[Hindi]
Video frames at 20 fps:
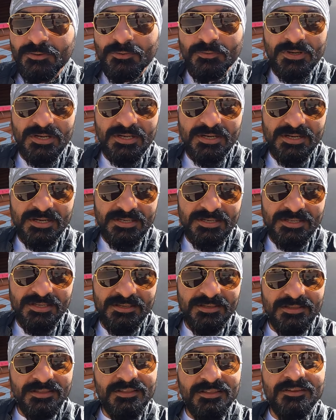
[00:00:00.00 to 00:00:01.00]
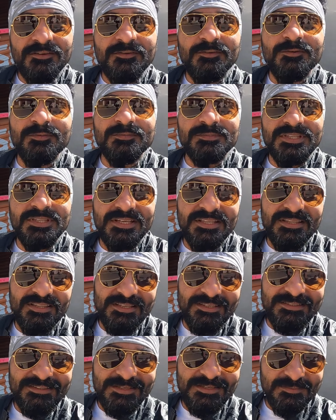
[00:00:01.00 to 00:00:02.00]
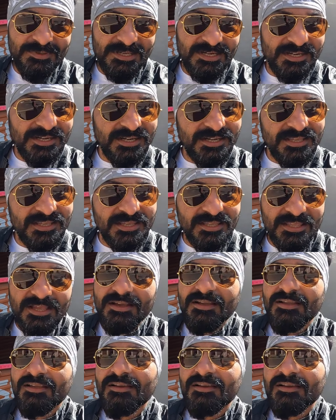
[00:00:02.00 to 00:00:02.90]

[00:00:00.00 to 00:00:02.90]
लोहा घाट घूमते हैं देखते हैं मार्केट का क्या